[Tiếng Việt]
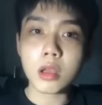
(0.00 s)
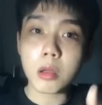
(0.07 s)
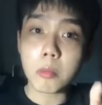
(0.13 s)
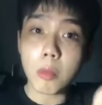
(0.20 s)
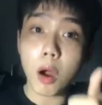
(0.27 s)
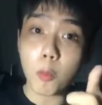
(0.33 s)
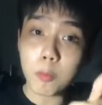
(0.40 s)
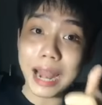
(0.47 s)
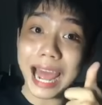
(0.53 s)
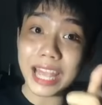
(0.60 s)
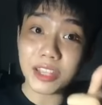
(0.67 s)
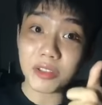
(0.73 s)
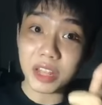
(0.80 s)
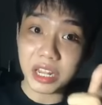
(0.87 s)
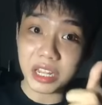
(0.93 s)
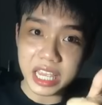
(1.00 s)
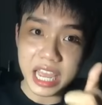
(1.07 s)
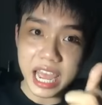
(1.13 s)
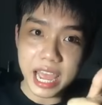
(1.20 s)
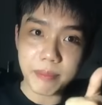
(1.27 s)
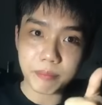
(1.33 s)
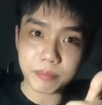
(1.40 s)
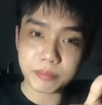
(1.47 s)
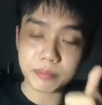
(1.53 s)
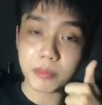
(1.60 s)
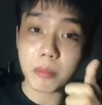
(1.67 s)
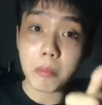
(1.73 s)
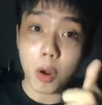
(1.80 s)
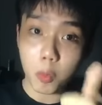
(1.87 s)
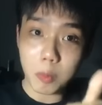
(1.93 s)
một like cho tình chị em
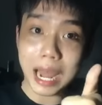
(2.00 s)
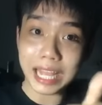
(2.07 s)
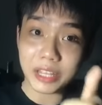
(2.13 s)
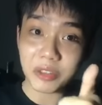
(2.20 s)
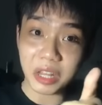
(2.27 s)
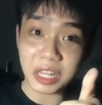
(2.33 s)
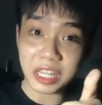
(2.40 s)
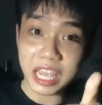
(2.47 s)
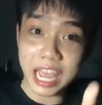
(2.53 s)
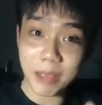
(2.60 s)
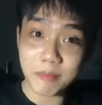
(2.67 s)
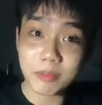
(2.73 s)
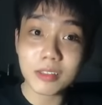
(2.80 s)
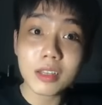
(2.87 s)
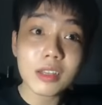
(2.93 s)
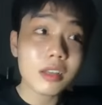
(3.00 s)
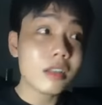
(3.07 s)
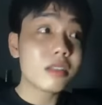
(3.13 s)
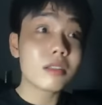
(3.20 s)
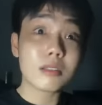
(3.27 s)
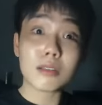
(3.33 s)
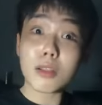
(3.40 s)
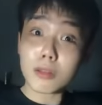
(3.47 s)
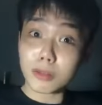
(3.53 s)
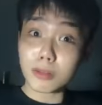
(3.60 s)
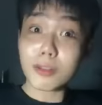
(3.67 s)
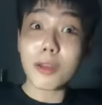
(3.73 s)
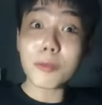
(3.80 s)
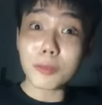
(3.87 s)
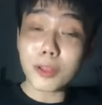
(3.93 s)
một like cho tình chị em nó
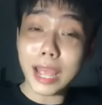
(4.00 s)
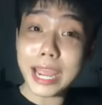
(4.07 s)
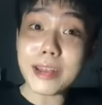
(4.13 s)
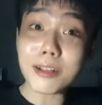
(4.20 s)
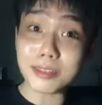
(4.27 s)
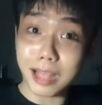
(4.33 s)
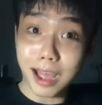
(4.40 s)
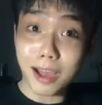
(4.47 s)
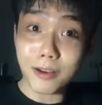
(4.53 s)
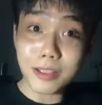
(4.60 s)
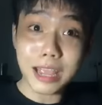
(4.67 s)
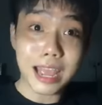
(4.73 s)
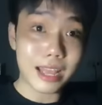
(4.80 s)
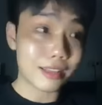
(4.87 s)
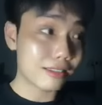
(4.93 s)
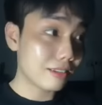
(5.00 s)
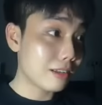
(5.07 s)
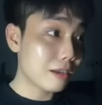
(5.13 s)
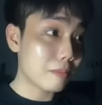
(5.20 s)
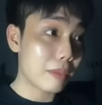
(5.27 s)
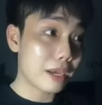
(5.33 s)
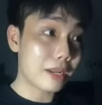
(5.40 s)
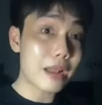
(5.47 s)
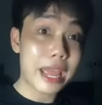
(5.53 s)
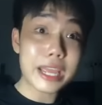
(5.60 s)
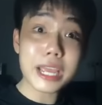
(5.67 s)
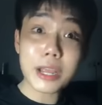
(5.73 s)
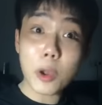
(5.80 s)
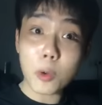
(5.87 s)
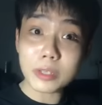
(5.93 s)
nó nó thấy nó sợ rồi nha mà nó đẩy
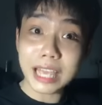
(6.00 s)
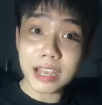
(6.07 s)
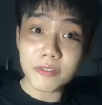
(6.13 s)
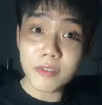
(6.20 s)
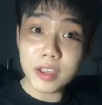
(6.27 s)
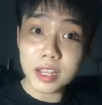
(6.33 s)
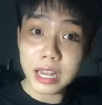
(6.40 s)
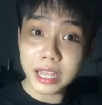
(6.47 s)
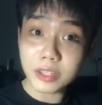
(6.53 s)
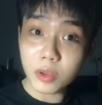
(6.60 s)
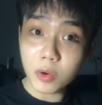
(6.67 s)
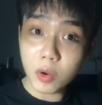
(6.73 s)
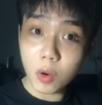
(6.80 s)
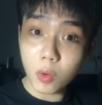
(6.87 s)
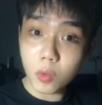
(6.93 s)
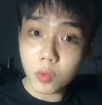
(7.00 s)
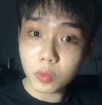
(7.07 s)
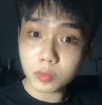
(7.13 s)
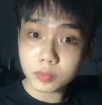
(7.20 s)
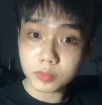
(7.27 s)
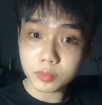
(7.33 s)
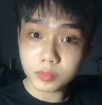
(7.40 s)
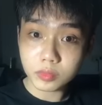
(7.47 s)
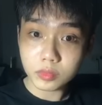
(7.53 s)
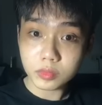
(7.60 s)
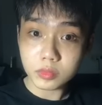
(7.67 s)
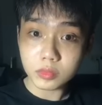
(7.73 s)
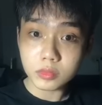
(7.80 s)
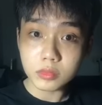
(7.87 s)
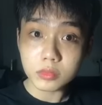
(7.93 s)
cái con trang phi lại chỗ cũ
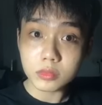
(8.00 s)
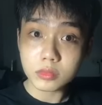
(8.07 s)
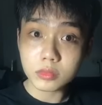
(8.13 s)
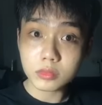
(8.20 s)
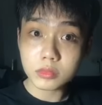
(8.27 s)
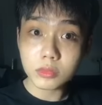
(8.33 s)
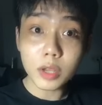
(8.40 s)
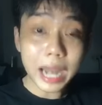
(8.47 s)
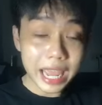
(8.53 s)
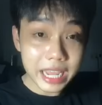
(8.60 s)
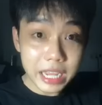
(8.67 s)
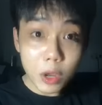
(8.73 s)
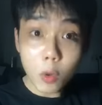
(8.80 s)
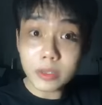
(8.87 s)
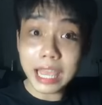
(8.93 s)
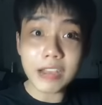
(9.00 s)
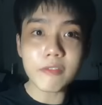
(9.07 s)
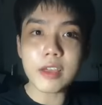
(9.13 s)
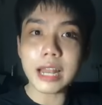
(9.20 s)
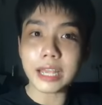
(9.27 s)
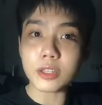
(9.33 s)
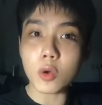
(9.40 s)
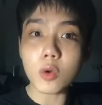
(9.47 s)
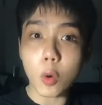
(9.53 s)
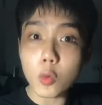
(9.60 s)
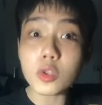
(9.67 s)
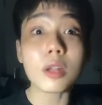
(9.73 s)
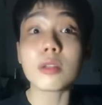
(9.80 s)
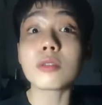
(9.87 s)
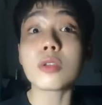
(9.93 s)
nó đẩy cái con trang phi lại chỗ cũ
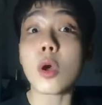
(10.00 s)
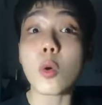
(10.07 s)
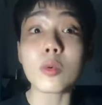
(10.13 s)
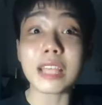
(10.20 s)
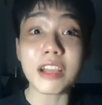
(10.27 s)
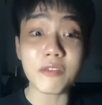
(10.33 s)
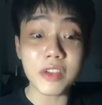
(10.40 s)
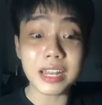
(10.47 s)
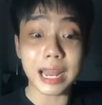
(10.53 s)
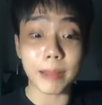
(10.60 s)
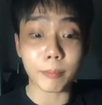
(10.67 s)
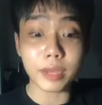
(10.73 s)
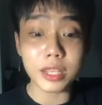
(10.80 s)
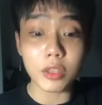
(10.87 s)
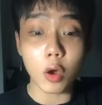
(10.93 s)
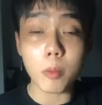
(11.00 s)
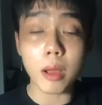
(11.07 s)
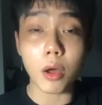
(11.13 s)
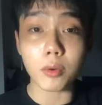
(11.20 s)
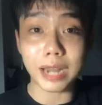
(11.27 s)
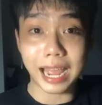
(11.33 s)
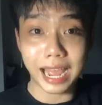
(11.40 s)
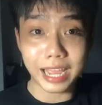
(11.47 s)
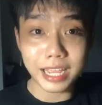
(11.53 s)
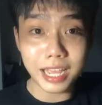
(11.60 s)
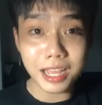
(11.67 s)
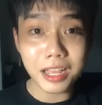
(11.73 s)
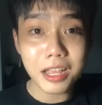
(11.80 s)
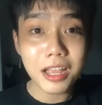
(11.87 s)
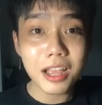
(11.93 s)
cho cho con trang phi nằm cái chỗ mà hồi nãy
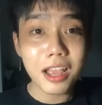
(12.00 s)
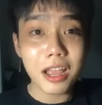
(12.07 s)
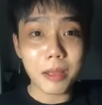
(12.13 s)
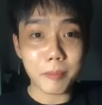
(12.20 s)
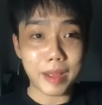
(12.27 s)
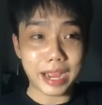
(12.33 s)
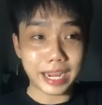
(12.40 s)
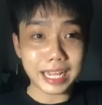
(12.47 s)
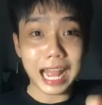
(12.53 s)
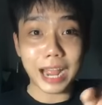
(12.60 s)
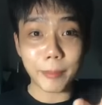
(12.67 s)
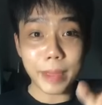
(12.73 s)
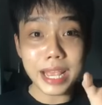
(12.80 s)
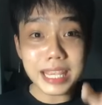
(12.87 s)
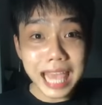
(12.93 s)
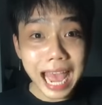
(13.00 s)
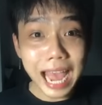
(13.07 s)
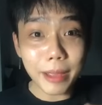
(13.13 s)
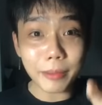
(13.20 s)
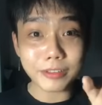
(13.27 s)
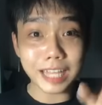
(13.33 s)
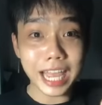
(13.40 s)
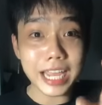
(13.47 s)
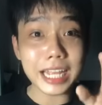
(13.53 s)
á mà cái thằng bé trai thấy